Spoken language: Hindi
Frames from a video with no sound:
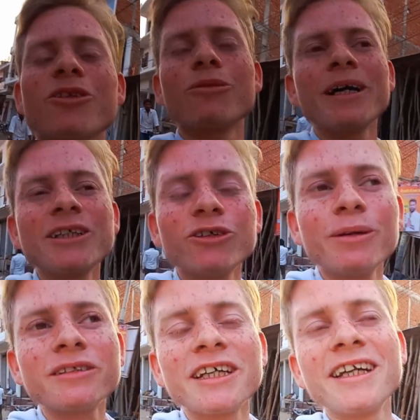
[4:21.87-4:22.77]
तो भाई जो
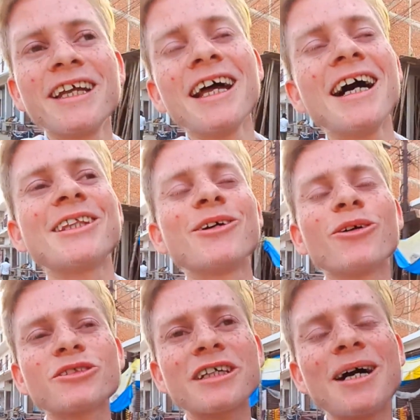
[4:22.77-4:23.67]
भी संडीला आते हो
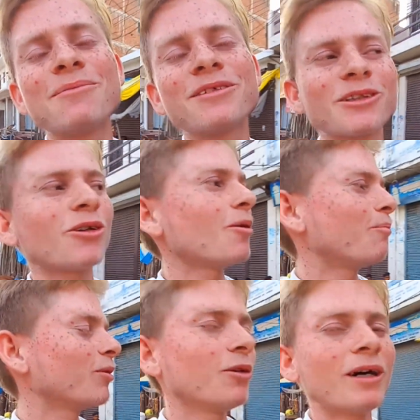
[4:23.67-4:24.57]
उस काम से तो
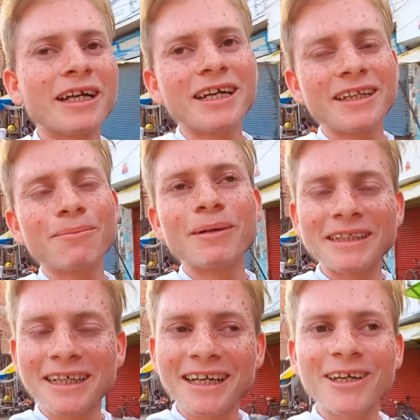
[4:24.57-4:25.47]
बुधवार के दिन
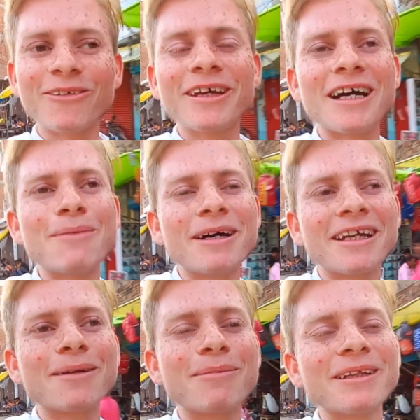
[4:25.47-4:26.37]
मत आना क्योंकि यहाँ
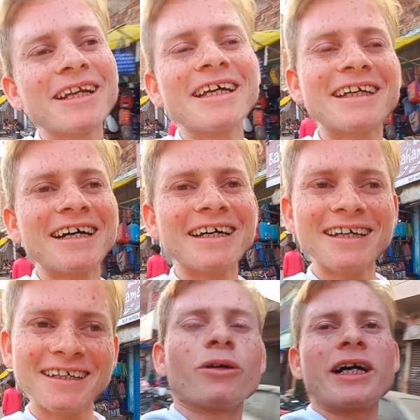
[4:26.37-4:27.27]
मार्केट बंद रहता है
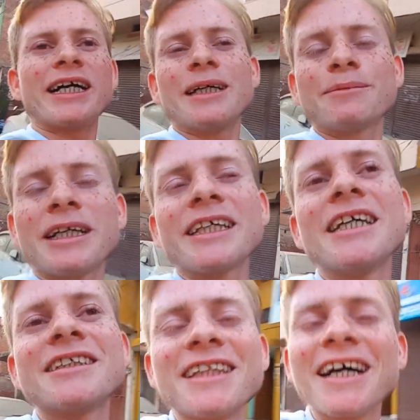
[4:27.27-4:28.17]
भाई यहाँ चलते
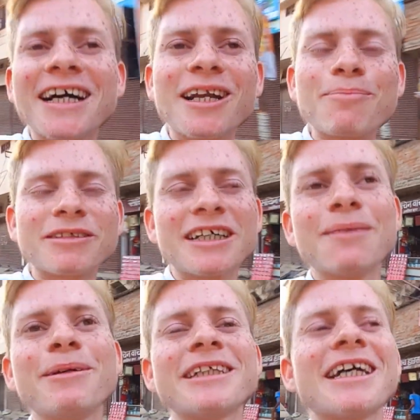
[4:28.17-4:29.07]
हैं सीधा घर प्रसाद
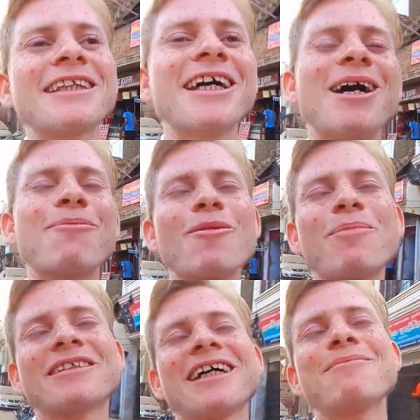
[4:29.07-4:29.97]
भी चढ़ाते हैं आपको
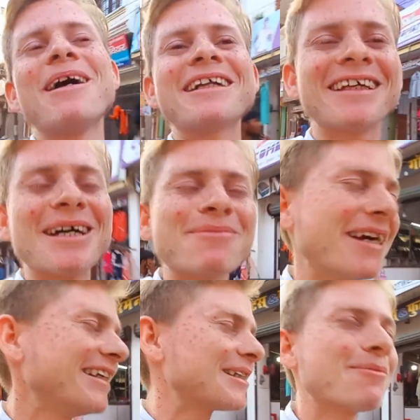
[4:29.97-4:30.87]
प्रसाद बांटते हैं
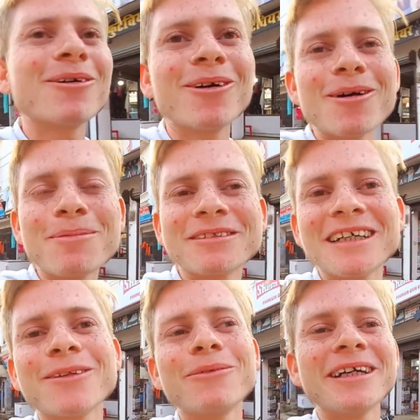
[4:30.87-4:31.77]
भाई सब लोगों को
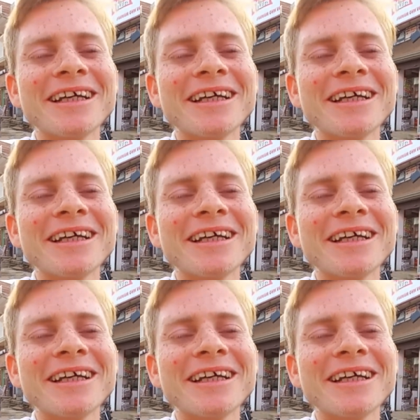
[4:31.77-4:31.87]
प्रसाद वेट